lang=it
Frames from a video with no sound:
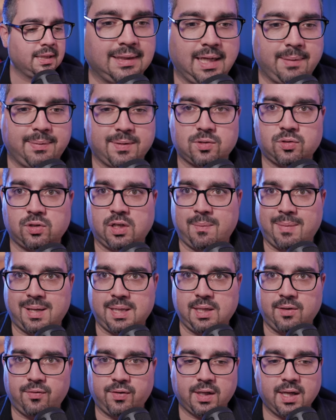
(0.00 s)
a delle persone
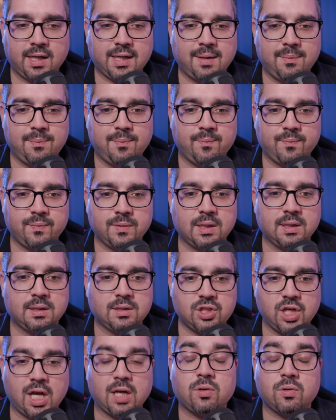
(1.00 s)
magnifiche che mh, mm,
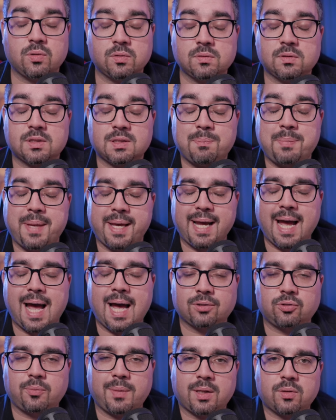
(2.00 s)
ci hanno
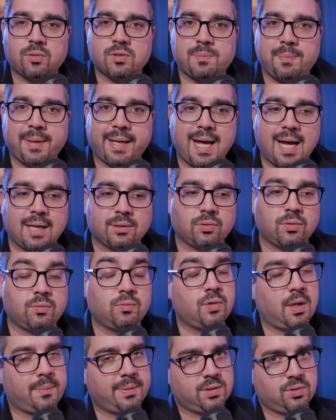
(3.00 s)
spiegato, mi hanno spiegato,
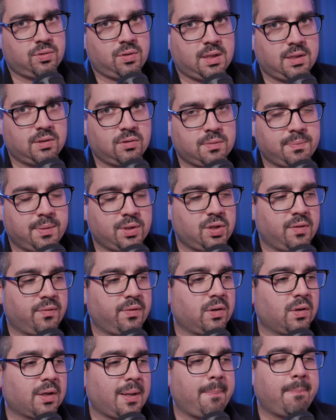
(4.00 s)
una persona nello
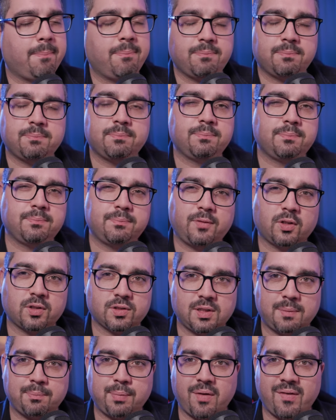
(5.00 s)
specifico che
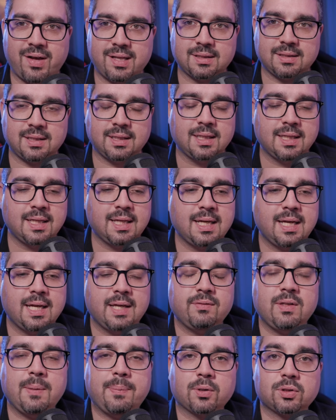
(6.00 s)
forse più avanti
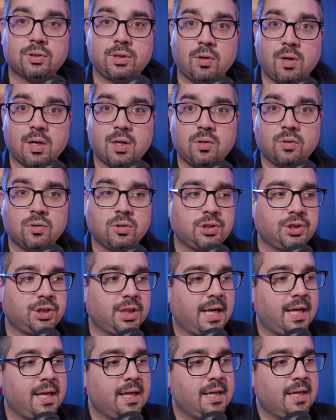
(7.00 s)
vi porterò a
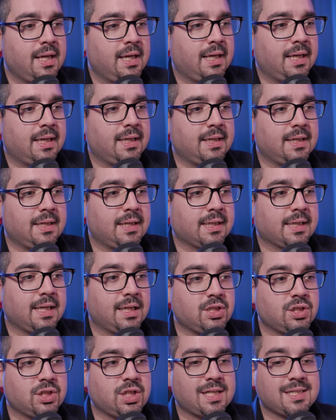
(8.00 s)
conoscere, eh,
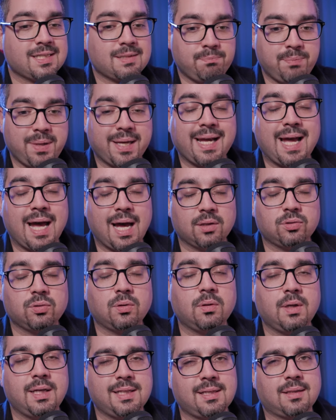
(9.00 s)
che ci ha
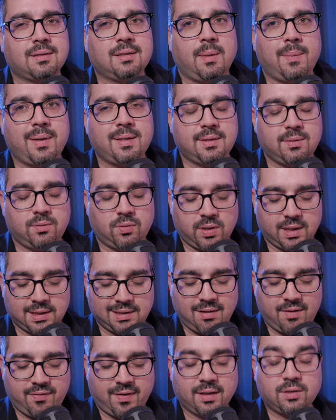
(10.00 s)
spiegato esattamente quello che
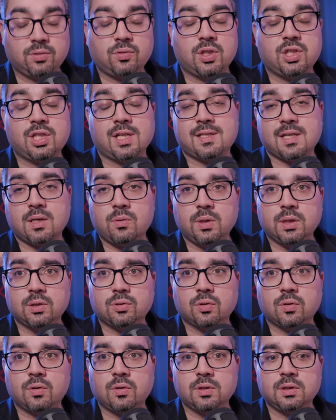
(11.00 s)
andava fatto e ci ha
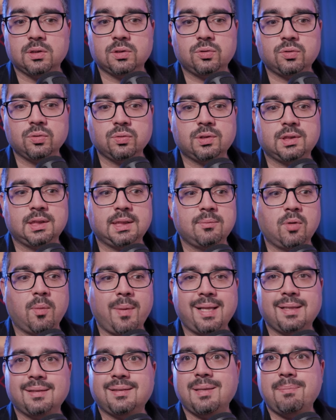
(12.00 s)
seguito in tutti i
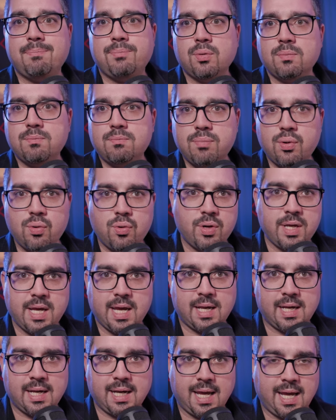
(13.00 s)
momenti più
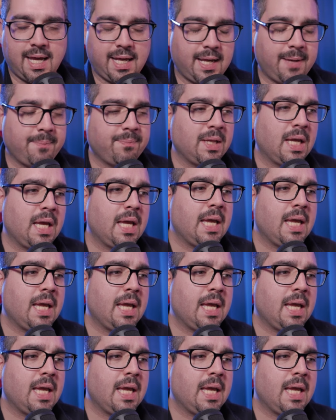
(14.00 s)
bui e neri.